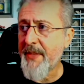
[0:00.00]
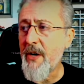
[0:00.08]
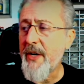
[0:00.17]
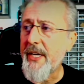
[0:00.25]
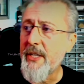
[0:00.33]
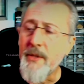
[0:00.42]
Não,
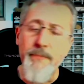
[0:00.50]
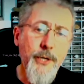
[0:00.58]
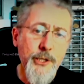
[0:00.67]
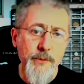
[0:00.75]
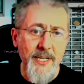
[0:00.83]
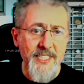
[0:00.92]
aí né? eu não
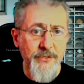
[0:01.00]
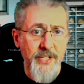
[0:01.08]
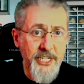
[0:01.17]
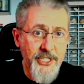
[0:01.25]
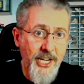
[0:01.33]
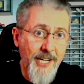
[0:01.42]
posso mais
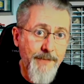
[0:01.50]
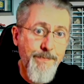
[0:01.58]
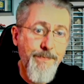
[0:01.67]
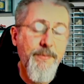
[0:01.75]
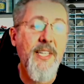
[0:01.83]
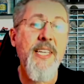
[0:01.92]
viajar.
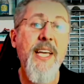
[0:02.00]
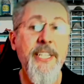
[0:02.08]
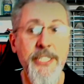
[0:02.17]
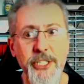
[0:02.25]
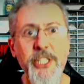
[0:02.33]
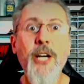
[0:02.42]
E a
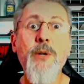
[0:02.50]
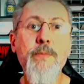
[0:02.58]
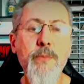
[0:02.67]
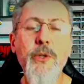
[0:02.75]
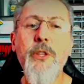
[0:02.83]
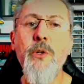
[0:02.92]
gente está com
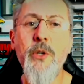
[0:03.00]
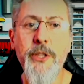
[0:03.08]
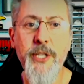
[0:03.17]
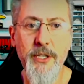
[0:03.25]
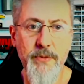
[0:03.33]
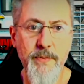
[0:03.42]
muito
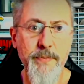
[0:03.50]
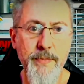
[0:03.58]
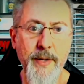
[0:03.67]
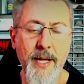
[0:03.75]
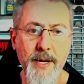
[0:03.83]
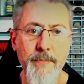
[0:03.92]
roteiro
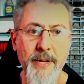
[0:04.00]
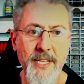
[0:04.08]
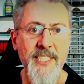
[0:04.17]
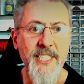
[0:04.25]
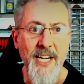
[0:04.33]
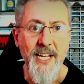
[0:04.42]
para a
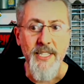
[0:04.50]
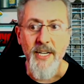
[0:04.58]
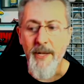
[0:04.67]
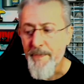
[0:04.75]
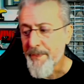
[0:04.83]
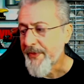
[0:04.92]
estrada,
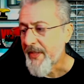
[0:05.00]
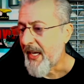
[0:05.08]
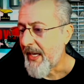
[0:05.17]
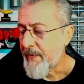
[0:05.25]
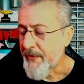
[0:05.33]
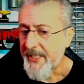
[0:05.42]
né?
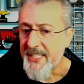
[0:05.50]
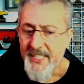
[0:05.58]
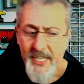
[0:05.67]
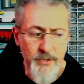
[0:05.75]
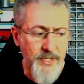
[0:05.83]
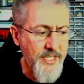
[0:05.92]
É, para vocês
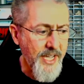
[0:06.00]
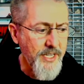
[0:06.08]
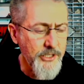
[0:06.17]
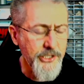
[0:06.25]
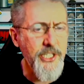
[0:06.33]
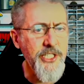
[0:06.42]
terem uma ideia,
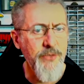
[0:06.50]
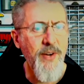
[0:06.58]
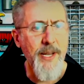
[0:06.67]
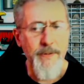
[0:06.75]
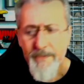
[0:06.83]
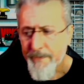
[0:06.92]
hoje a gente
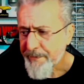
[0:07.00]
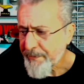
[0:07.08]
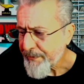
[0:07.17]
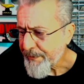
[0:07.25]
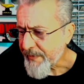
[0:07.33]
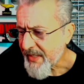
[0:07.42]
vai
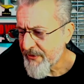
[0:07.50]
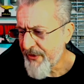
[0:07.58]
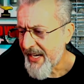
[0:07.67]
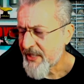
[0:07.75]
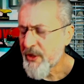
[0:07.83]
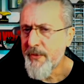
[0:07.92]

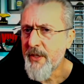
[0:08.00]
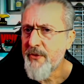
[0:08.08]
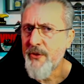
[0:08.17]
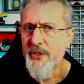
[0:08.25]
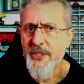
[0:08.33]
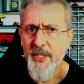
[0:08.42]
falar sobre
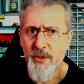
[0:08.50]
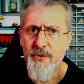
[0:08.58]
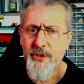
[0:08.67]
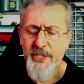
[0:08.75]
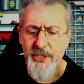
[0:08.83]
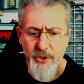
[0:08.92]
você, com
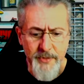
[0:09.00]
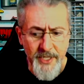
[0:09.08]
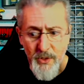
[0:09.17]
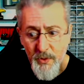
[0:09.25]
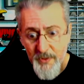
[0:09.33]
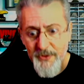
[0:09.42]
vocês sobre
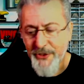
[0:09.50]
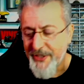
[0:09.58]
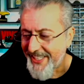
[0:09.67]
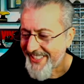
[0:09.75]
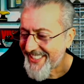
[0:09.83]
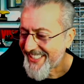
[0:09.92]
alguns
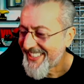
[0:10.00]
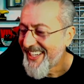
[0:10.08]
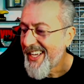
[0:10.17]
desses.